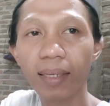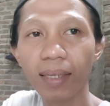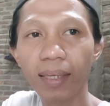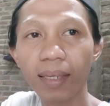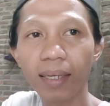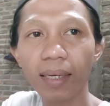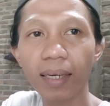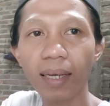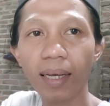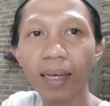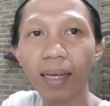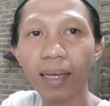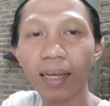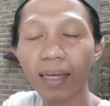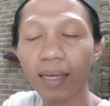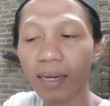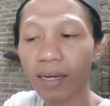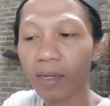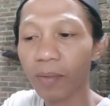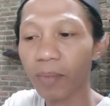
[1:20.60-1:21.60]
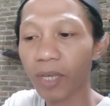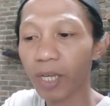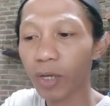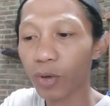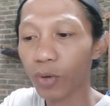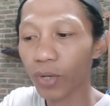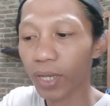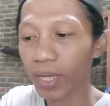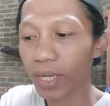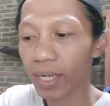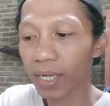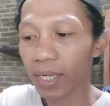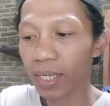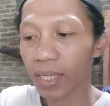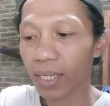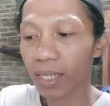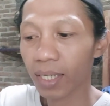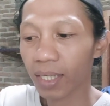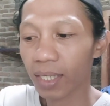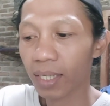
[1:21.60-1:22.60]
Nah hari minggu ini
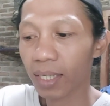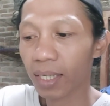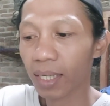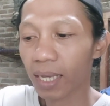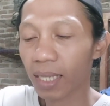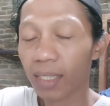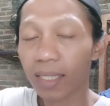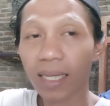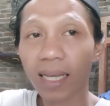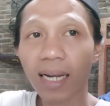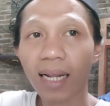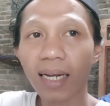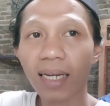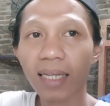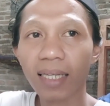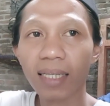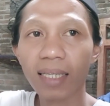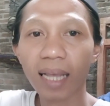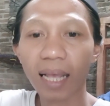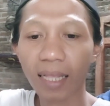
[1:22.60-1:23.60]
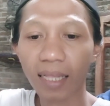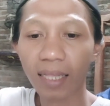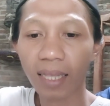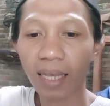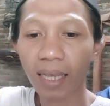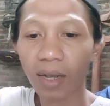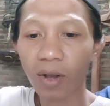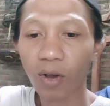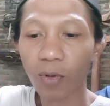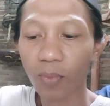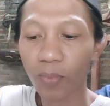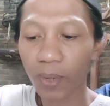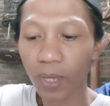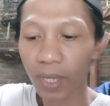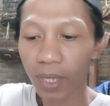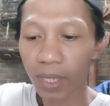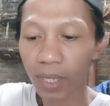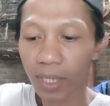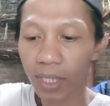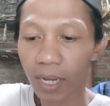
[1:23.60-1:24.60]
acaranya santai
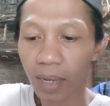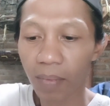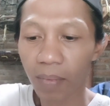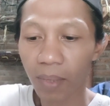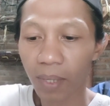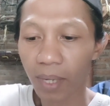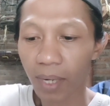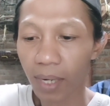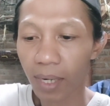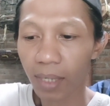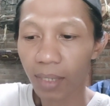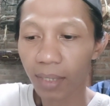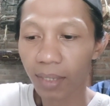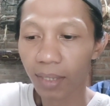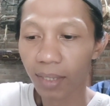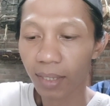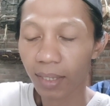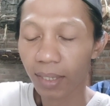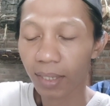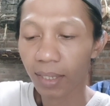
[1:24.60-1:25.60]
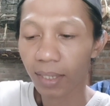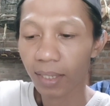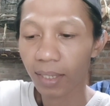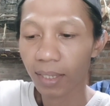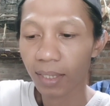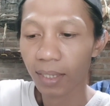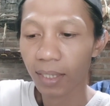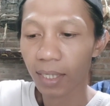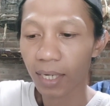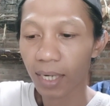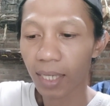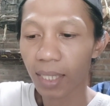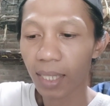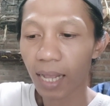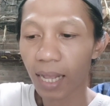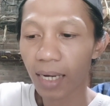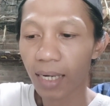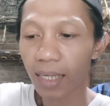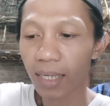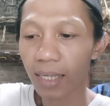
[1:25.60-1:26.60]
ngopi sambil
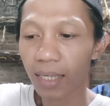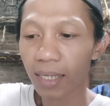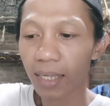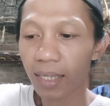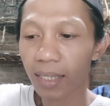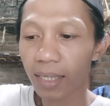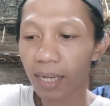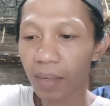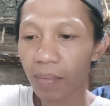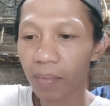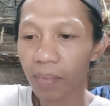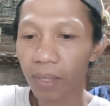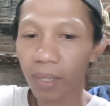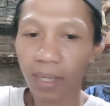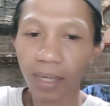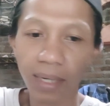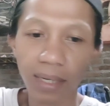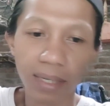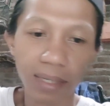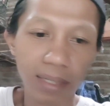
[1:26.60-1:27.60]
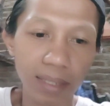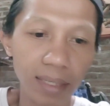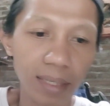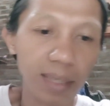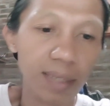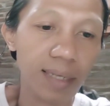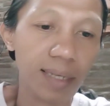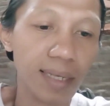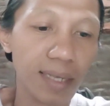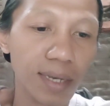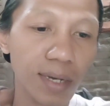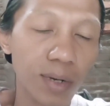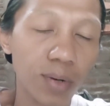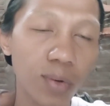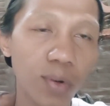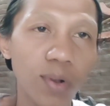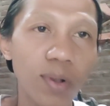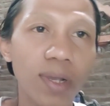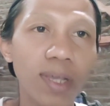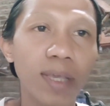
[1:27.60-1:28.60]
ceritanya ini sambil
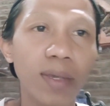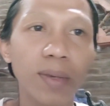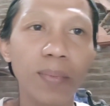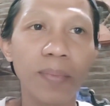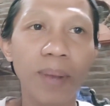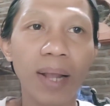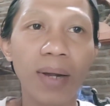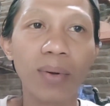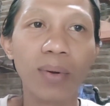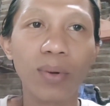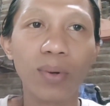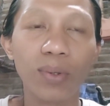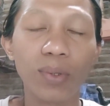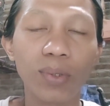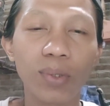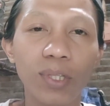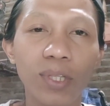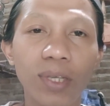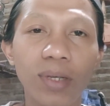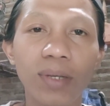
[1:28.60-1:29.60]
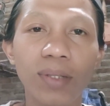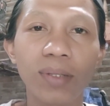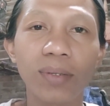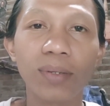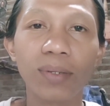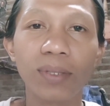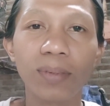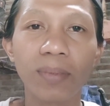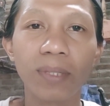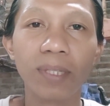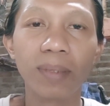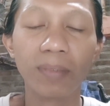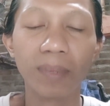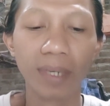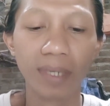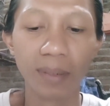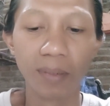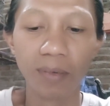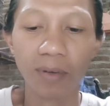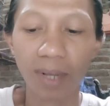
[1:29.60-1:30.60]
ke manuk kutut ya untuk
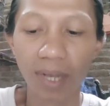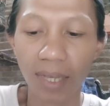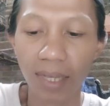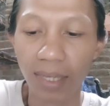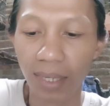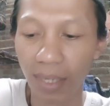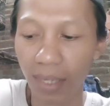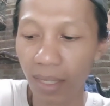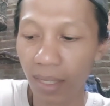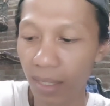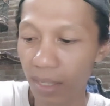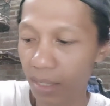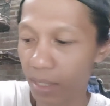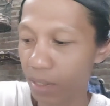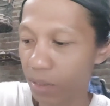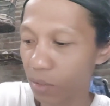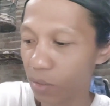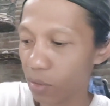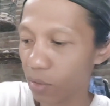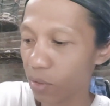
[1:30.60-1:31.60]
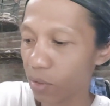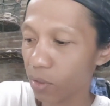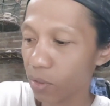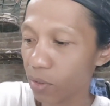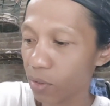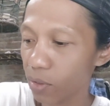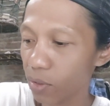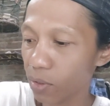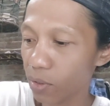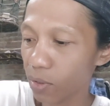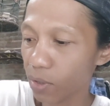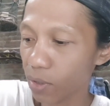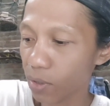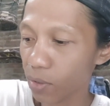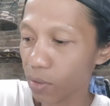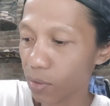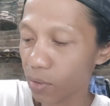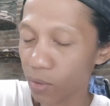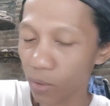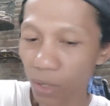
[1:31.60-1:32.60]
teman-teman semua
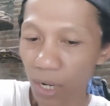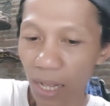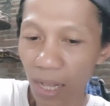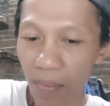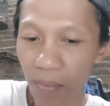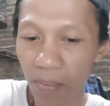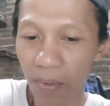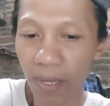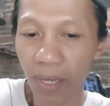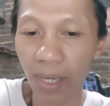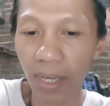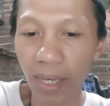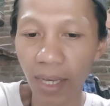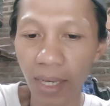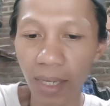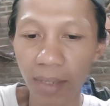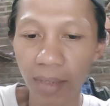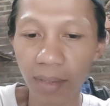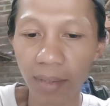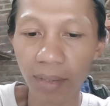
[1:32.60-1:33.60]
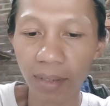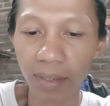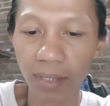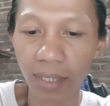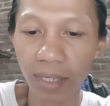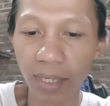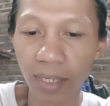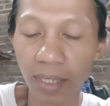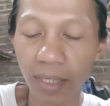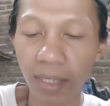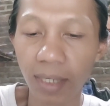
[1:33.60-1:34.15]
dulur-dulurku kabeh ya, sing